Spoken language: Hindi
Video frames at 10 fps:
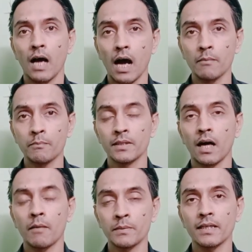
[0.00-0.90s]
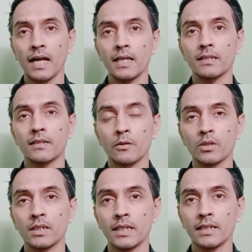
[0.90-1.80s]
आप अपनी राय जरूर
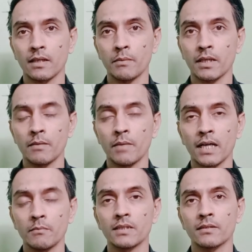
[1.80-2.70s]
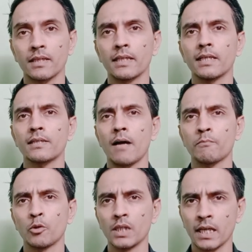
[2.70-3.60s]
दीजिए इस खबर के बारे में जिस तरीके से
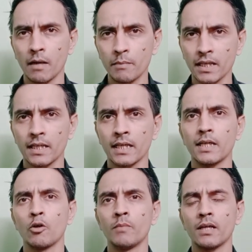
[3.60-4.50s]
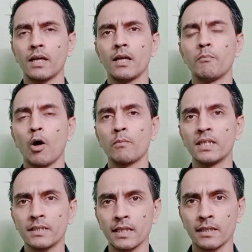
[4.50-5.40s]
आपको ये खबरें देखने को मिल रही है मॉब
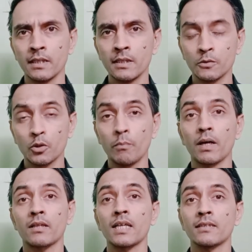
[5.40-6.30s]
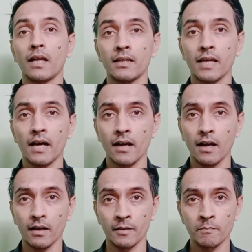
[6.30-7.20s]
लिंचिंग जो बढ़ता चला जा
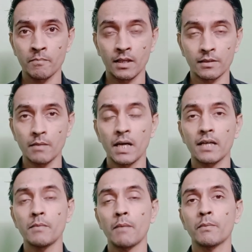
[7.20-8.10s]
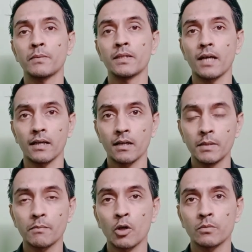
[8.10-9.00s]
रहा है इसके बारे में आप अपनी राय
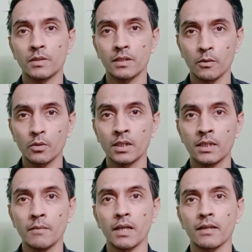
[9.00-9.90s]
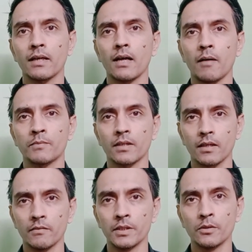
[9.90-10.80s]
कमेंट बॉक्स में जरूर दीजिए मिलते हैं आपसे
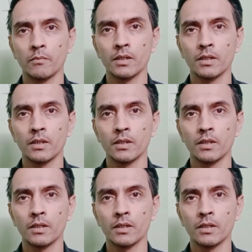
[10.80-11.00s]
अगले वीडियो